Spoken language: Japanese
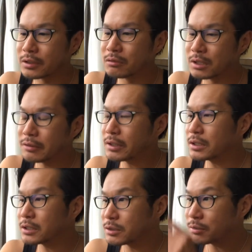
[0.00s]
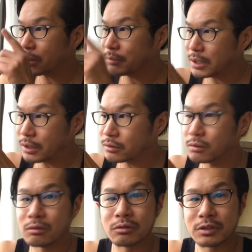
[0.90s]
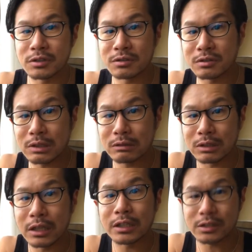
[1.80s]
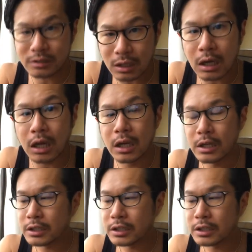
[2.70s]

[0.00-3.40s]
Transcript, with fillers: けど我々って自分が見てるところに進んでいくだけですから